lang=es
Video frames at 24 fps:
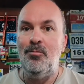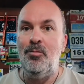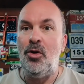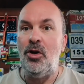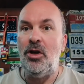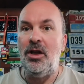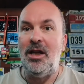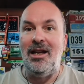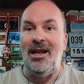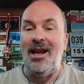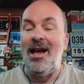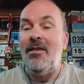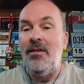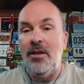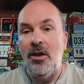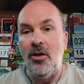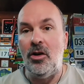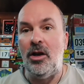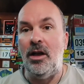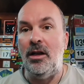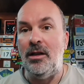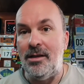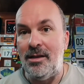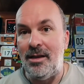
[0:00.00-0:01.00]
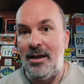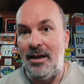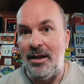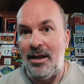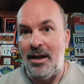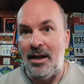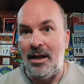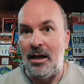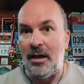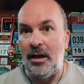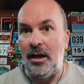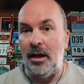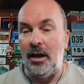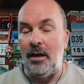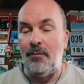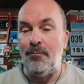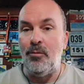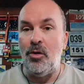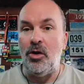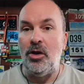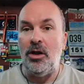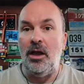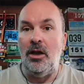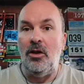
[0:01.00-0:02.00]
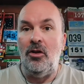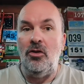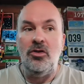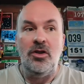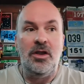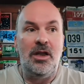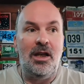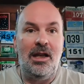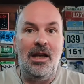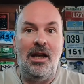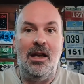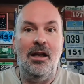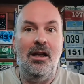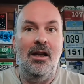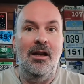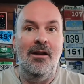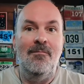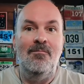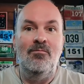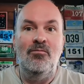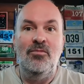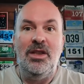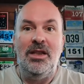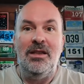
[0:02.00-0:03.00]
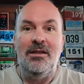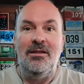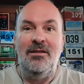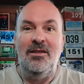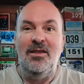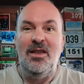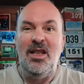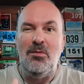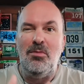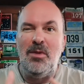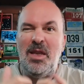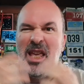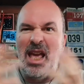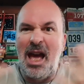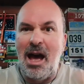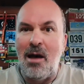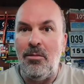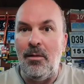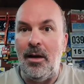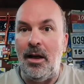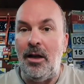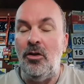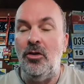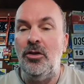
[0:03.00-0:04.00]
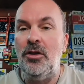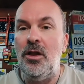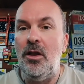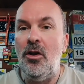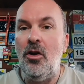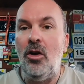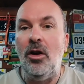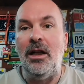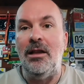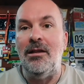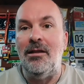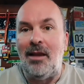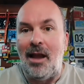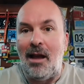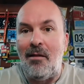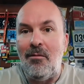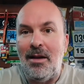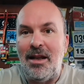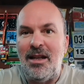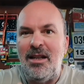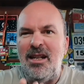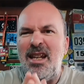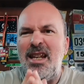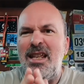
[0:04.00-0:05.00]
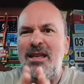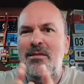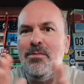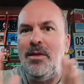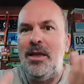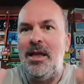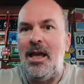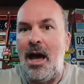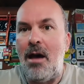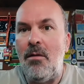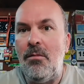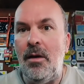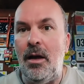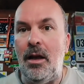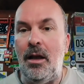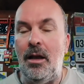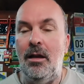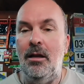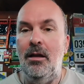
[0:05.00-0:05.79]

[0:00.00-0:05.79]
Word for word: porque nadie organizaría carreras, porque no serían ni, ni ni viable, no te digo rentable, ni viable.